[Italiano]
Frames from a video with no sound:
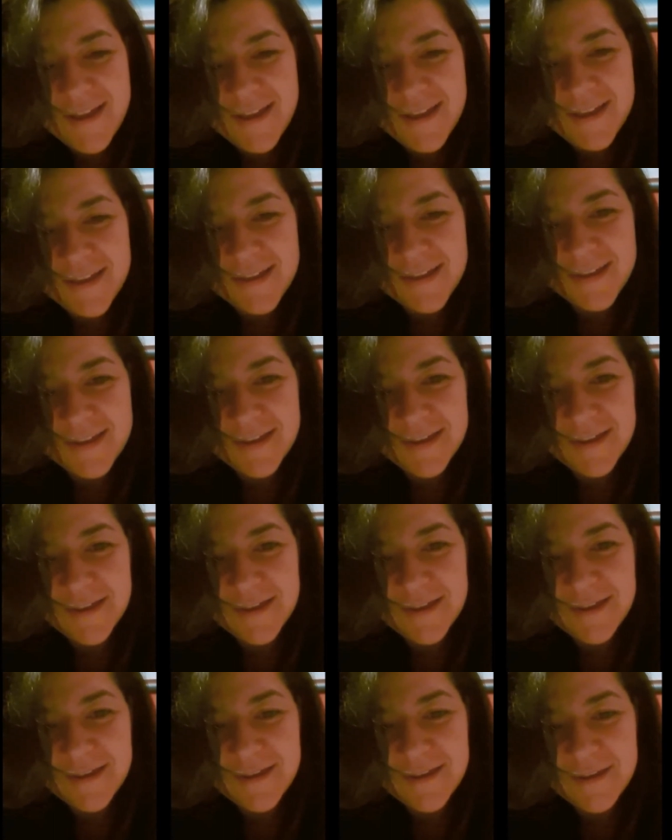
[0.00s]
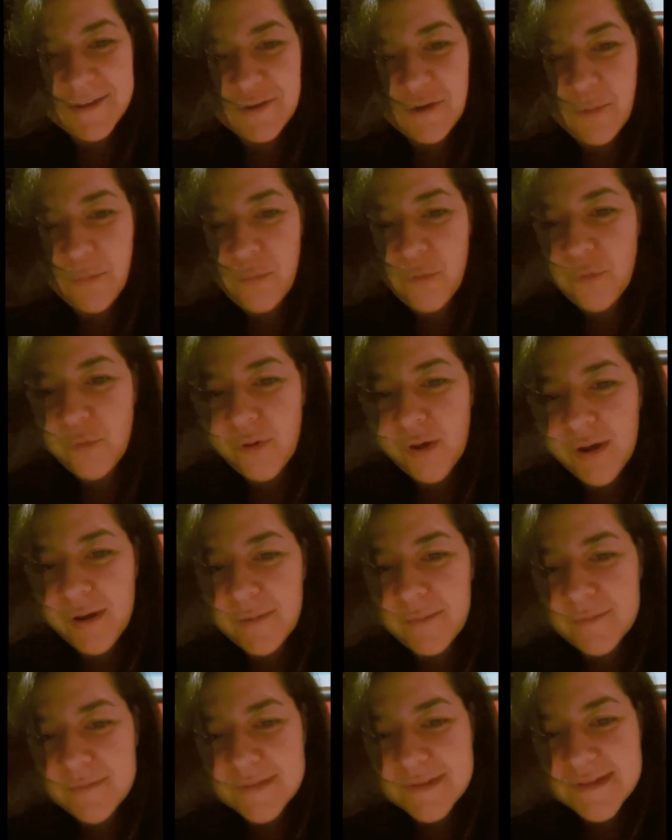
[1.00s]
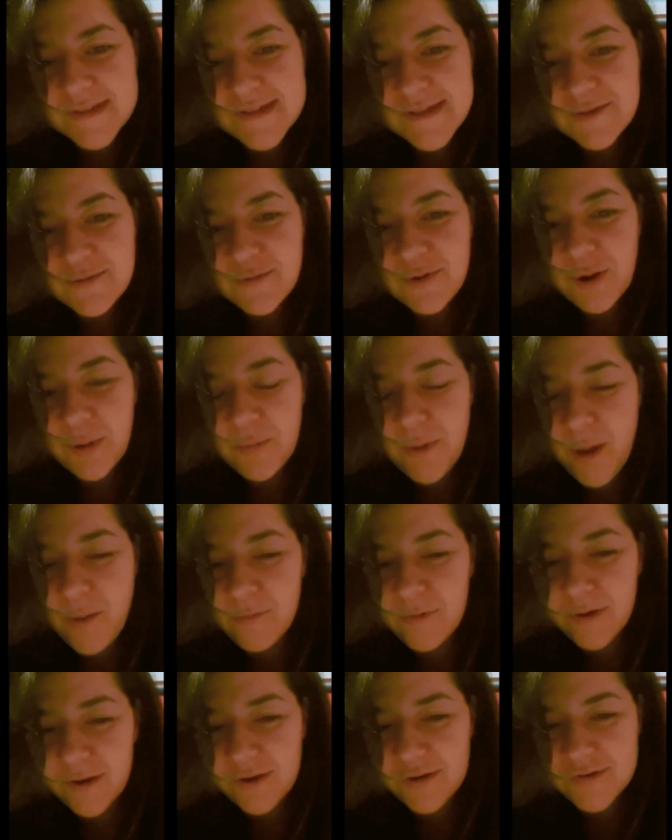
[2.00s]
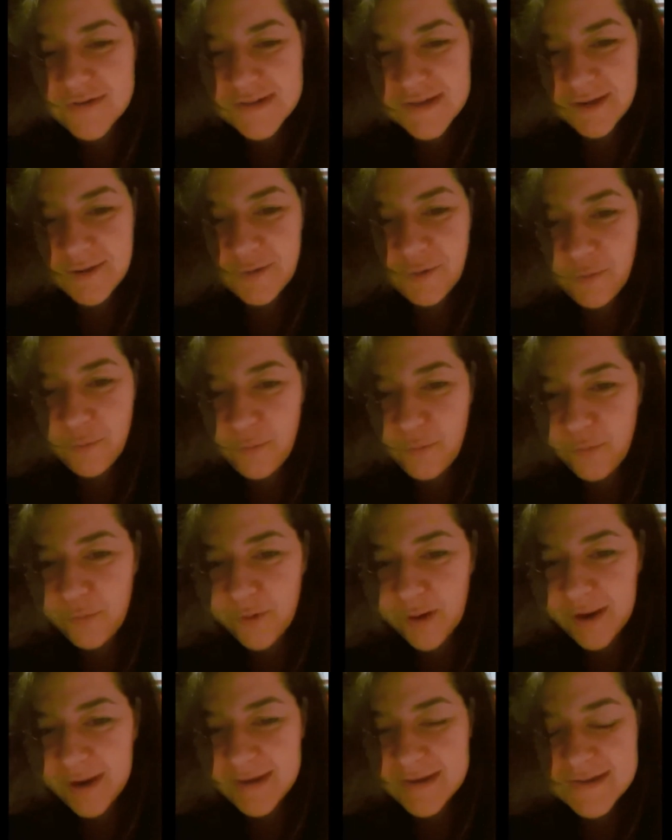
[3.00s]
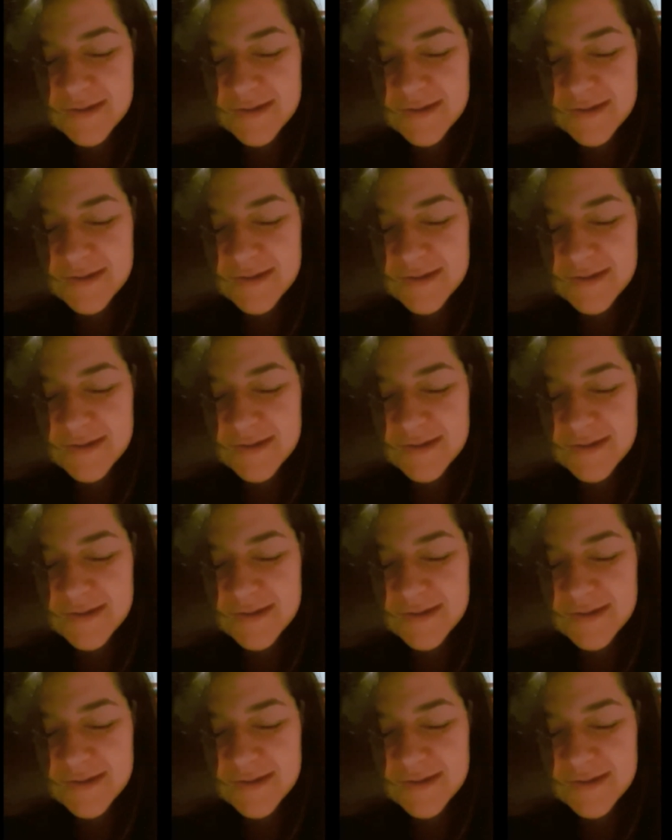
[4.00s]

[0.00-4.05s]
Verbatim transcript: e comunque di sicuro abbiamo una cosa in comune che